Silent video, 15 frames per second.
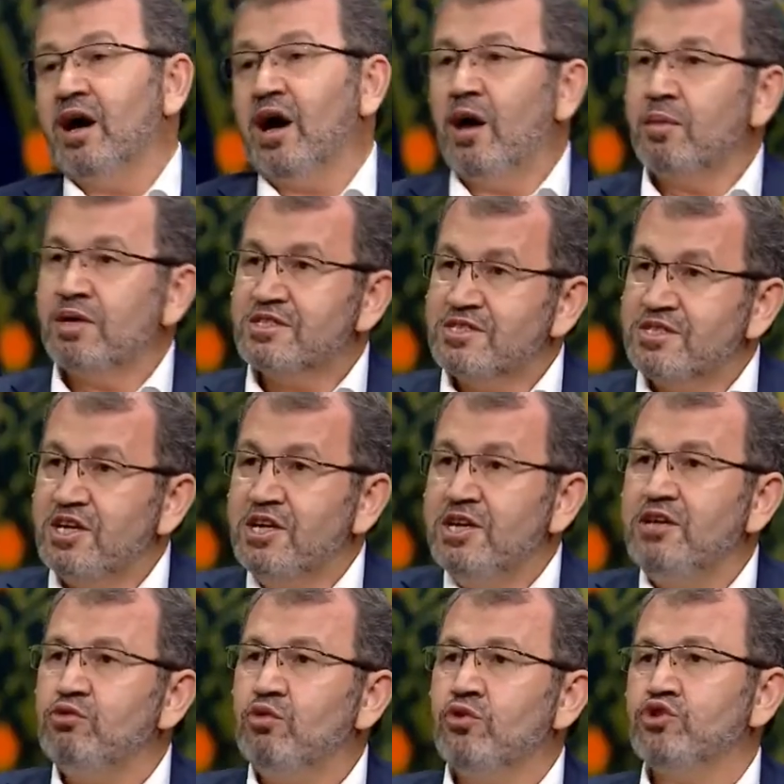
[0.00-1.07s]
Ama
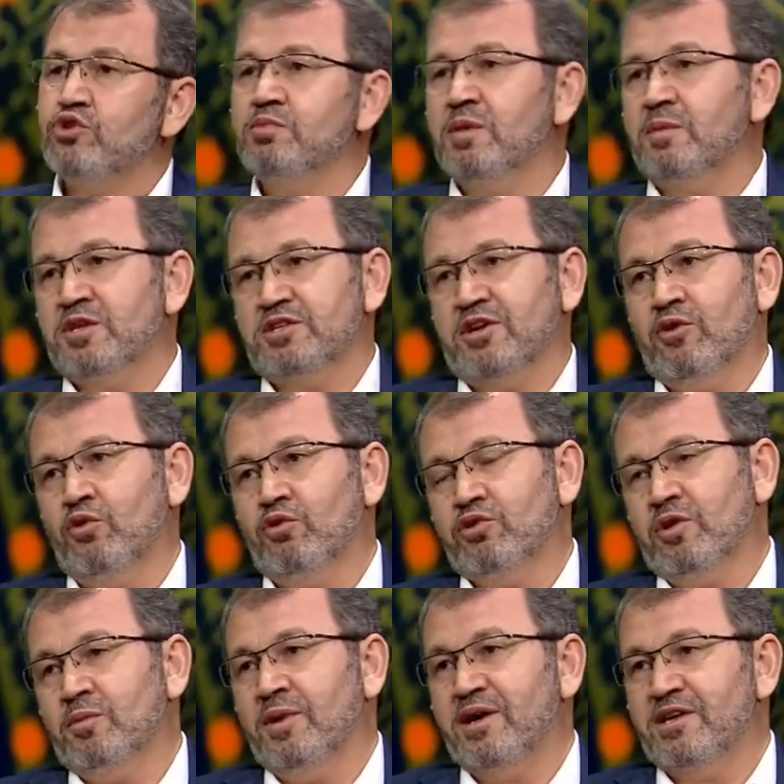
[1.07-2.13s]
zihni dönüşümde başarılı
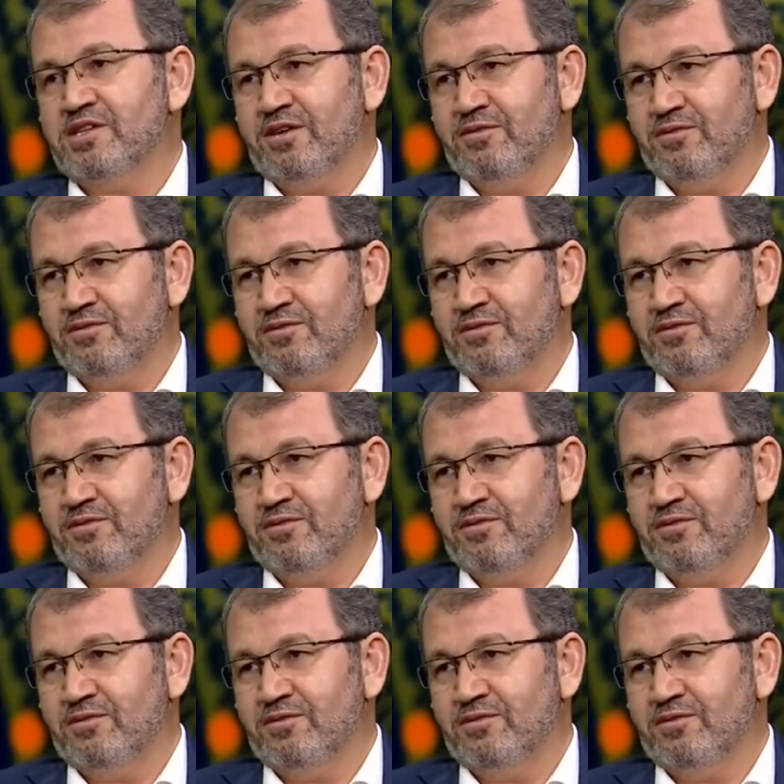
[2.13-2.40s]
oldular maalesef.